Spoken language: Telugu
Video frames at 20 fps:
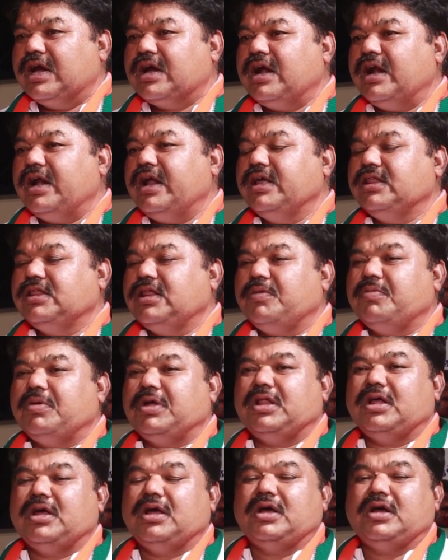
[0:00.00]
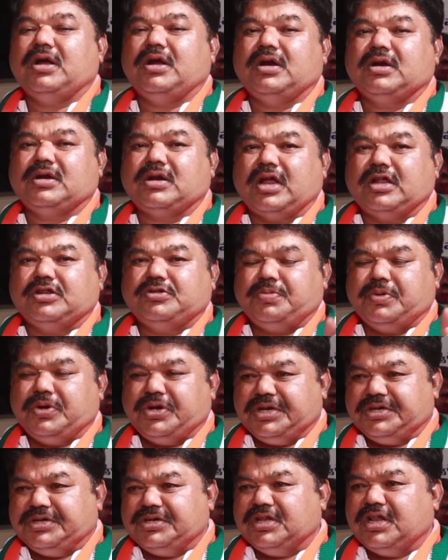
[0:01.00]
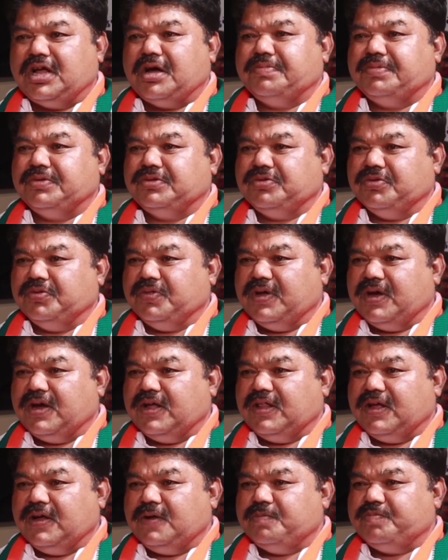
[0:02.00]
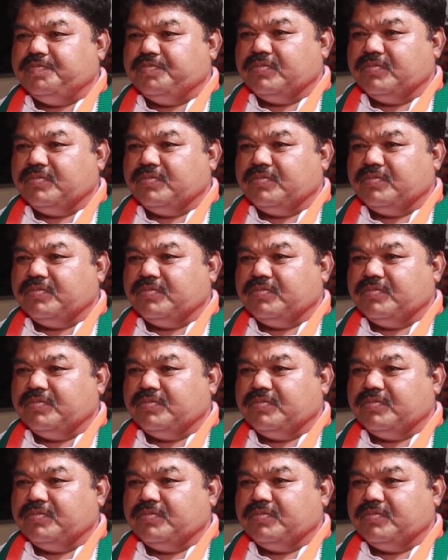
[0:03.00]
ఎక్కడైతే మన ట్రాన్స్పోర్టేషన్ ఆఫీస్ ఉంది కదా